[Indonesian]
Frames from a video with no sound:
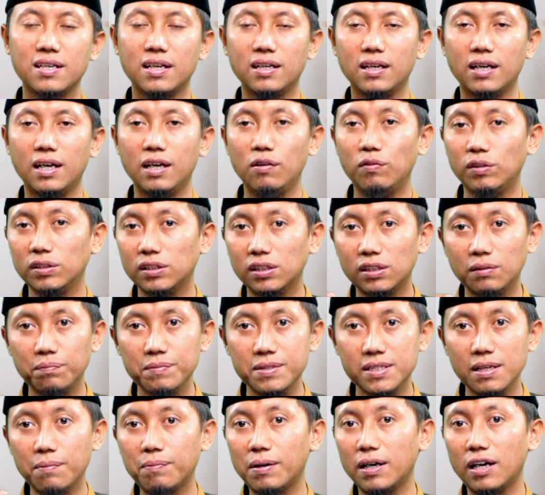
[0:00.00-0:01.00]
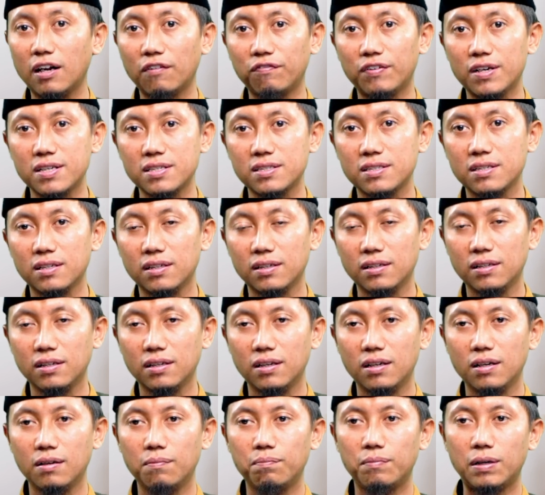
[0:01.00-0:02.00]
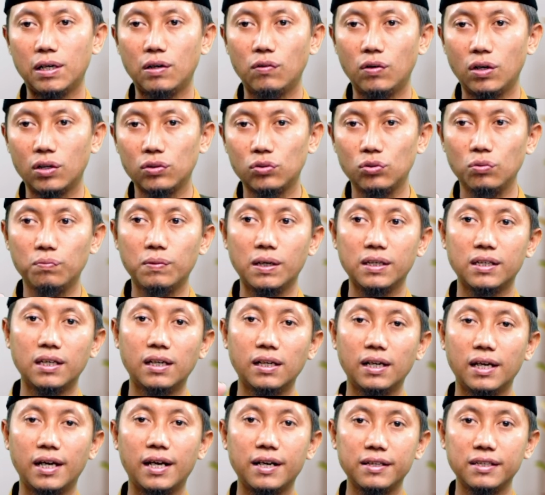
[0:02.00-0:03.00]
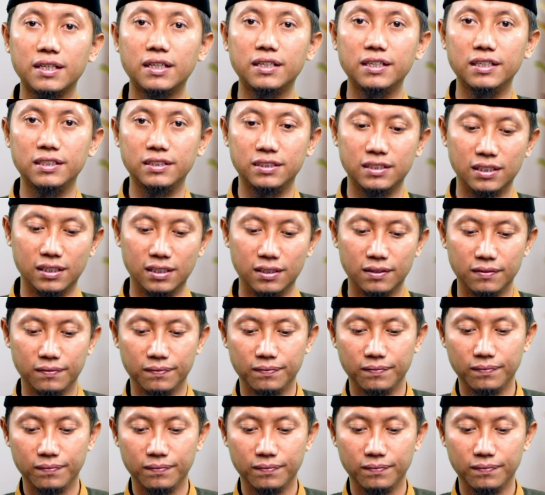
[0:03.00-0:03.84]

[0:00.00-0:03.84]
sehingga hewan tetap bisa bernafas pada waktu bagian lehernya diinjak.